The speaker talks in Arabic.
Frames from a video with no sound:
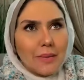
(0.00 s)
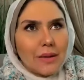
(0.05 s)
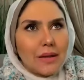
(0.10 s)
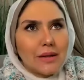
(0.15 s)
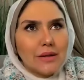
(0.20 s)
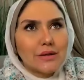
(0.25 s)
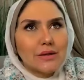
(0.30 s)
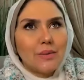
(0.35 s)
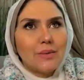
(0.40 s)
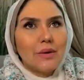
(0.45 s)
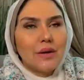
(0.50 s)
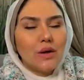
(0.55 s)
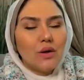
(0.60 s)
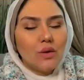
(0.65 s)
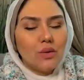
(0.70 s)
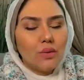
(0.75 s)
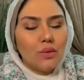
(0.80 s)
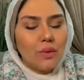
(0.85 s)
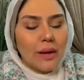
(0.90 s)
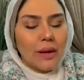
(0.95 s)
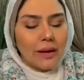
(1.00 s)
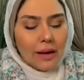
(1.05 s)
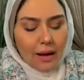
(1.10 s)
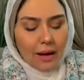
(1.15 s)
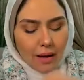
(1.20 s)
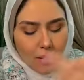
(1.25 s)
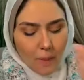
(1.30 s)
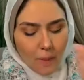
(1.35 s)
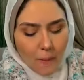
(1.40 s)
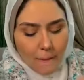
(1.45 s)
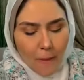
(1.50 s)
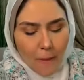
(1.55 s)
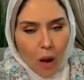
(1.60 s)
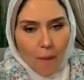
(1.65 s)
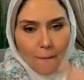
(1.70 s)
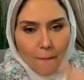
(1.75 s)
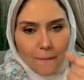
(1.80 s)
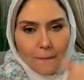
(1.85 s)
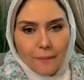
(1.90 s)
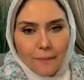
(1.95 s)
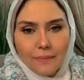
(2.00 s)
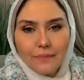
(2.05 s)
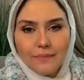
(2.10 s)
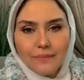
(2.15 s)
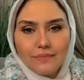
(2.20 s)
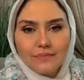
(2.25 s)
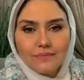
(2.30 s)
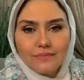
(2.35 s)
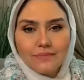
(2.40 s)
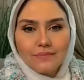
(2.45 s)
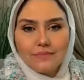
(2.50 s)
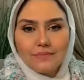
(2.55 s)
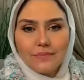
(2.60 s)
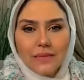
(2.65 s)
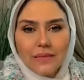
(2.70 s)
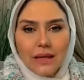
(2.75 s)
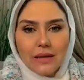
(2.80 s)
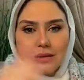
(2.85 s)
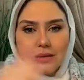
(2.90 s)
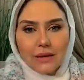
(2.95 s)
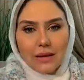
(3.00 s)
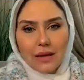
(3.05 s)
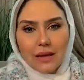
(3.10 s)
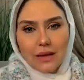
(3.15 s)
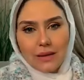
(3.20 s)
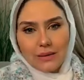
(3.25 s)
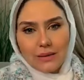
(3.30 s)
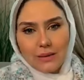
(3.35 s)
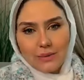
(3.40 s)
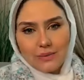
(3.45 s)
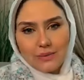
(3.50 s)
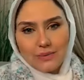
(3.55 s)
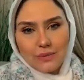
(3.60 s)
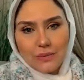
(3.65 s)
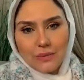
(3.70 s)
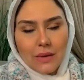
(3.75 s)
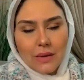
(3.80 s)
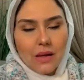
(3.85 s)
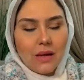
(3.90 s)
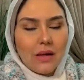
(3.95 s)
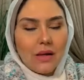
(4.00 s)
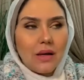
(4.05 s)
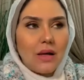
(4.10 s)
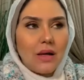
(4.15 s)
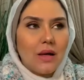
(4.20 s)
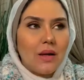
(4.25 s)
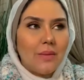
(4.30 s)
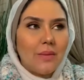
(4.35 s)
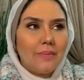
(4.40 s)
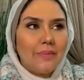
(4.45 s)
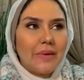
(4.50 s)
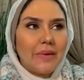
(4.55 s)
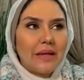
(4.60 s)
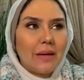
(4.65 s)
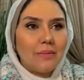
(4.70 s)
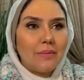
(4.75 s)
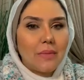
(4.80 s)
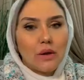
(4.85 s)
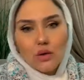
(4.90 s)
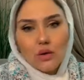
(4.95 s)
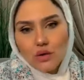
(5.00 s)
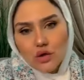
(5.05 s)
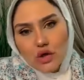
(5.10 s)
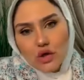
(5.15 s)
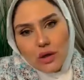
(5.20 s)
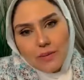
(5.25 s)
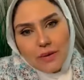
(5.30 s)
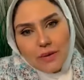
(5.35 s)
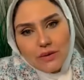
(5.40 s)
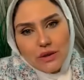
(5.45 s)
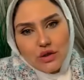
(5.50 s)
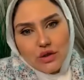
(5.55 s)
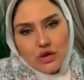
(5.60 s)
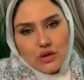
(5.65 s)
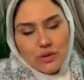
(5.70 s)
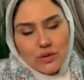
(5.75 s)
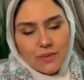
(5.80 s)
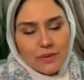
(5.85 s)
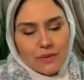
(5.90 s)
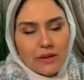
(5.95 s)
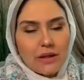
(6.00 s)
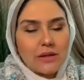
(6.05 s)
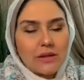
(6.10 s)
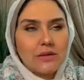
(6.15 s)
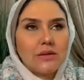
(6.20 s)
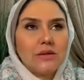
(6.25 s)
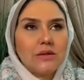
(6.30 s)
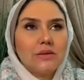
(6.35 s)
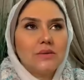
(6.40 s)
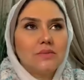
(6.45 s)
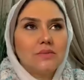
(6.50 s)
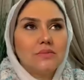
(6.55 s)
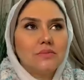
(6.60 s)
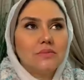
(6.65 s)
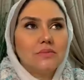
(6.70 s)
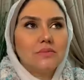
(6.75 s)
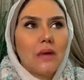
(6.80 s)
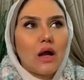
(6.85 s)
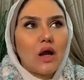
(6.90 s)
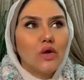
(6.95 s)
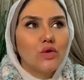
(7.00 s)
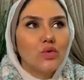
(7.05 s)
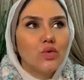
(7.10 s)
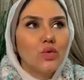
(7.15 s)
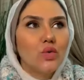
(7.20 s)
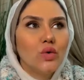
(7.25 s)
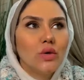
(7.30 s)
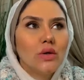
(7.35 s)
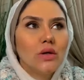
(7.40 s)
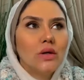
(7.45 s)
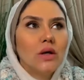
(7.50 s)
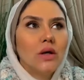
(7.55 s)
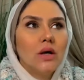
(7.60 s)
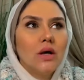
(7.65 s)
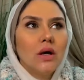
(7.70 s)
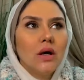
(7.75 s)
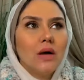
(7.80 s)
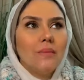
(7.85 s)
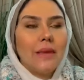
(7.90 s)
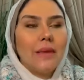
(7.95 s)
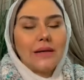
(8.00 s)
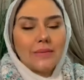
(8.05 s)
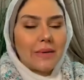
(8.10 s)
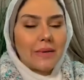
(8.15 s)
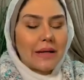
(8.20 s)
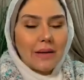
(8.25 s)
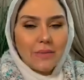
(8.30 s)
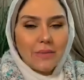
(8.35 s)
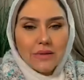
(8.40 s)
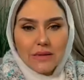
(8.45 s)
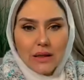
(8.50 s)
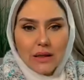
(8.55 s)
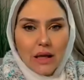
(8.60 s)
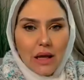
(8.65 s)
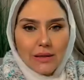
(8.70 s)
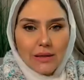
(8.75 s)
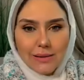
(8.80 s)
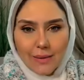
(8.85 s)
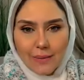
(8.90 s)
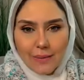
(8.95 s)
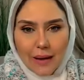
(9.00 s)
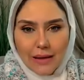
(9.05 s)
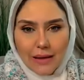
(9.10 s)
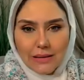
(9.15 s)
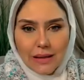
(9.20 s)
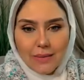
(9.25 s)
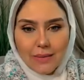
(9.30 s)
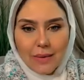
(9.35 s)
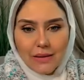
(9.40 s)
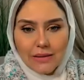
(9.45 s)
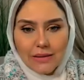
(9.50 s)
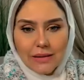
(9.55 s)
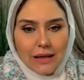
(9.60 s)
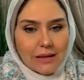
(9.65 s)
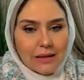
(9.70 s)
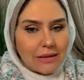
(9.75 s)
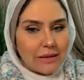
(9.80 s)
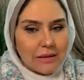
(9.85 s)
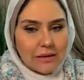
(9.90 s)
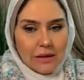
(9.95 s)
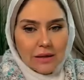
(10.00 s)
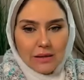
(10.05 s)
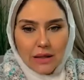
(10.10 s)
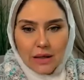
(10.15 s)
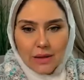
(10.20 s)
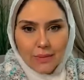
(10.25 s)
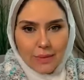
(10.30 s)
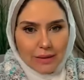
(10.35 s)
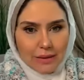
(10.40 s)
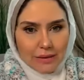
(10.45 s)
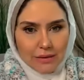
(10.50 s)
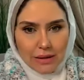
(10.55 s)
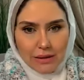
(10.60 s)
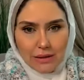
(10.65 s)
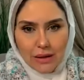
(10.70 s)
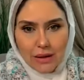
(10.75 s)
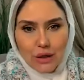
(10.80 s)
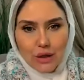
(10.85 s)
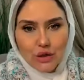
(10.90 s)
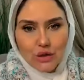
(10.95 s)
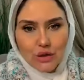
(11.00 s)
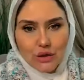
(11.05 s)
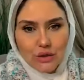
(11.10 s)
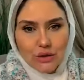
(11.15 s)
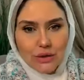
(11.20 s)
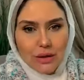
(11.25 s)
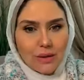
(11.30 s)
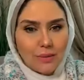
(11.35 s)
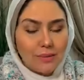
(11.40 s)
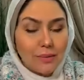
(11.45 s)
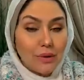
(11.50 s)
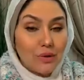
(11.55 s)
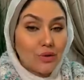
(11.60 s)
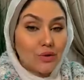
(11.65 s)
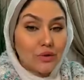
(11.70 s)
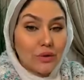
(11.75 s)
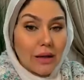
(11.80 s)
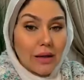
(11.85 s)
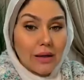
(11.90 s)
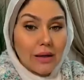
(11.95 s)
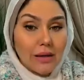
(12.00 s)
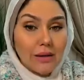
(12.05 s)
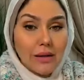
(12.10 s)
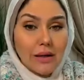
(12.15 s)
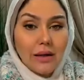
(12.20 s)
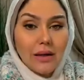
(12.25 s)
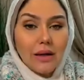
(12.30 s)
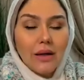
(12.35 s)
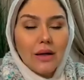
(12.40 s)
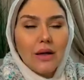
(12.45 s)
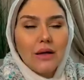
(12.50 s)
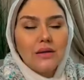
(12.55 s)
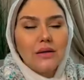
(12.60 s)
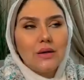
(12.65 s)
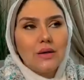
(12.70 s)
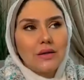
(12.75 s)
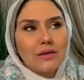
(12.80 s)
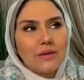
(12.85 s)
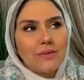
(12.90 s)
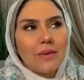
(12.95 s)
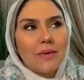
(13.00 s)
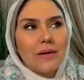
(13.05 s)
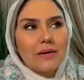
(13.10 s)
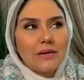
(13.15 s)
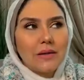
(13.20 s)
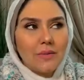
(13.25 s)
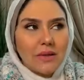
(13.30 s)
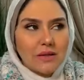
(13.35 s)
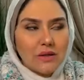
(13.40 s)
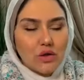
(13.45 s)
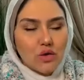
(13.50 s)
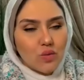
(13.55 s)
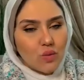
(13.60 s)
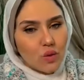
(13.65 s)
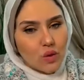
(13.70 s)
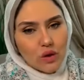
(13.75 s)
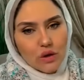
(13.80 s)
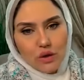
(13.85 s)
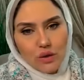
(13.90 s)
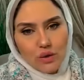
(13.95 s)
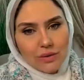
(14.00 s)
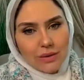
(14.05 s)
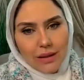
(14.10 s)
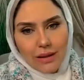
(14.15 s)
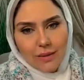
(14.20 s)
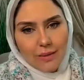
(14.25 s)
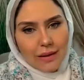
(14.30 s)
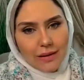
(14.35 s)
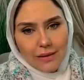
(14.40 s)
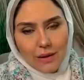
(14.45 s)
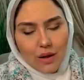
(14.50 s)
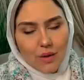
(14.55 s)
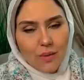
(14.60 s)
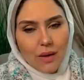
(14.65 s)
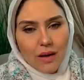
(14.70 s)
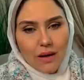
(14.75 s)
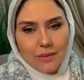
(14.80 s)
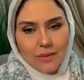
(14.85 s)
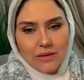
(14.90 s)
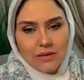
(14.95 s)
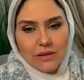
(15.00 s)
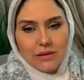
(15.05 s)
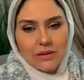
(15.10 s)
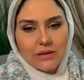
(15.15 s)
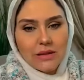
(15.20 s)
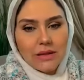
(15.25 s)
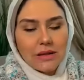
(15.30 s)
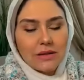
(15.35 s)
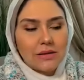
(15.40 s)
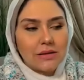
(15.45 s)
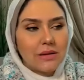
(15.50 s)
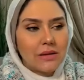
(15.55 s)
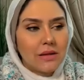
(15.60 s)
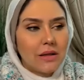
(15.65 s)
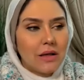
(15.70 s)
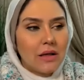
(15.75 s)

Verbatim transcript: غير طبيعي فجاه هوب بدا يتجاهلني آه، بدا ما يردش على المسجز بتاعتي على طول بعد ما كان مثلا انا ببعتها بعد 30 ثانيه 40 ثانيه الاقي الشخص ده بيرد عليا دلوقتي ببعت المسج ممكن يرد عليا بعد 4 5 6 ساعات